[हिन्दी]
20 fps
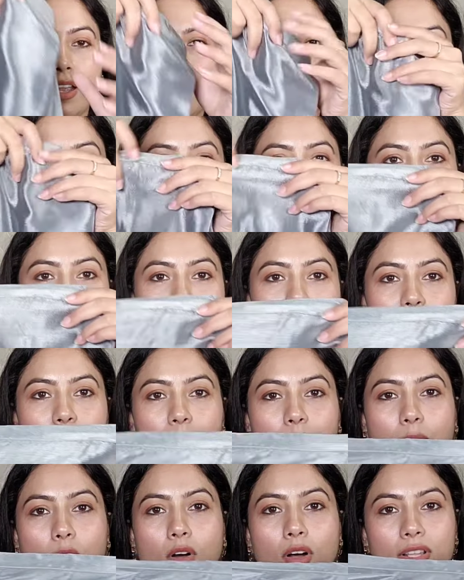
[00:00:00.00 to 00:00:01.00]
एंड
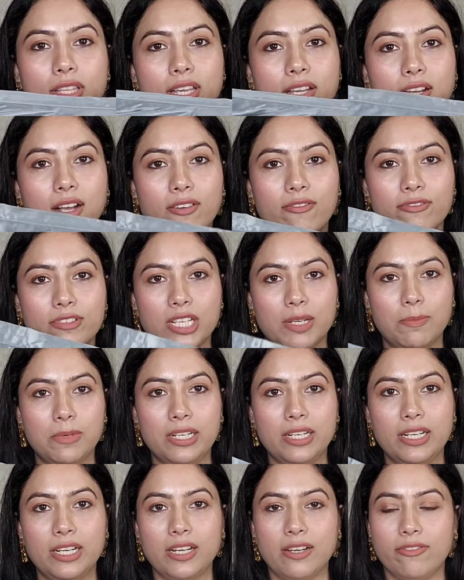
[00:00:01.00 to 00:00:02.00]
बहुत ही
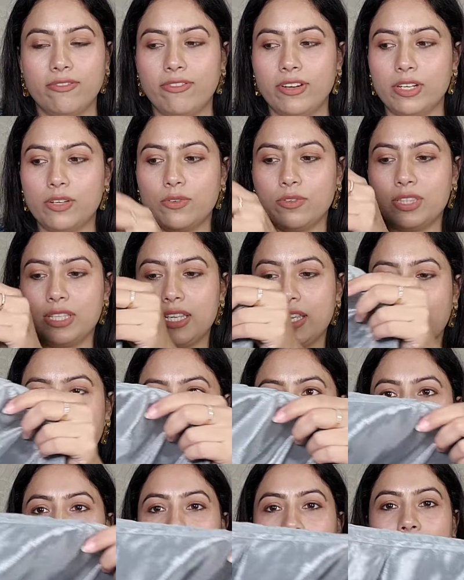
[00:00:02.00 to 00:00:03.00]
कम्फर्टेबली ये फिट होती
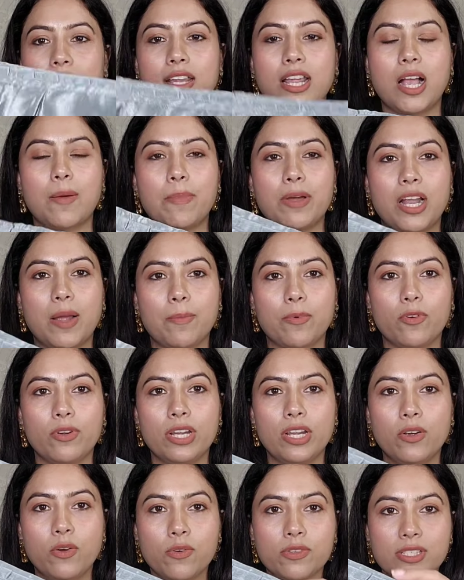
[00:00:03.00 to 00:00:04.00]
है यहाँ पर
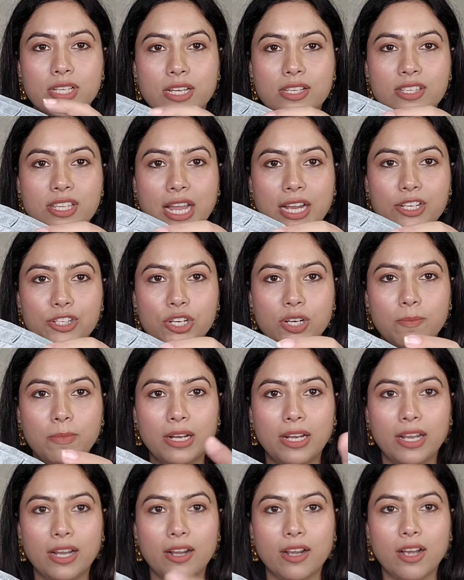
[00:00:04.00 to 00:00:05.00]
आपको ये हुक्स का सेक्शन
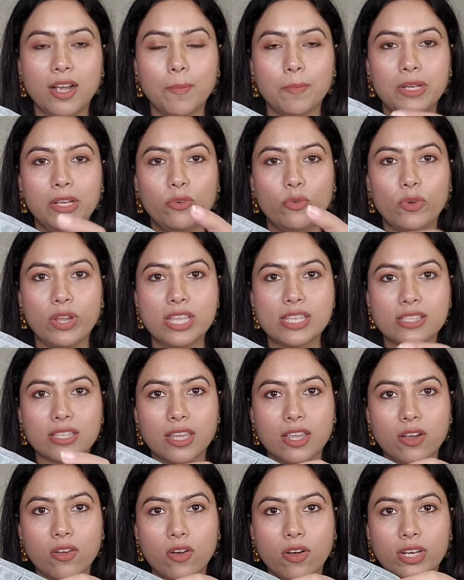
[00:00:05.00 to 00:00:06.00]
मिलेगा अपनी
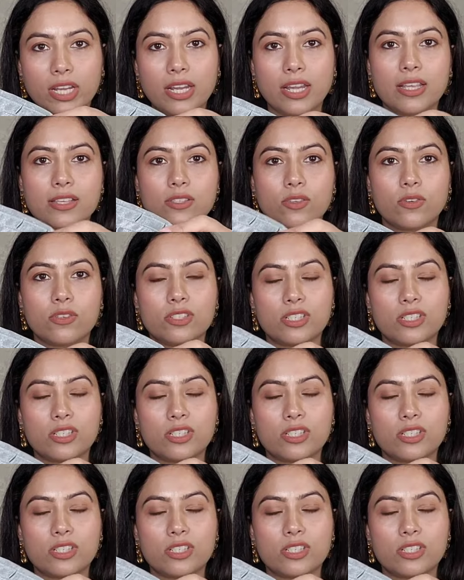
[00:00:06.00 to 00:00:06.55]
वेस्ट के अकॉर्डिंग इसको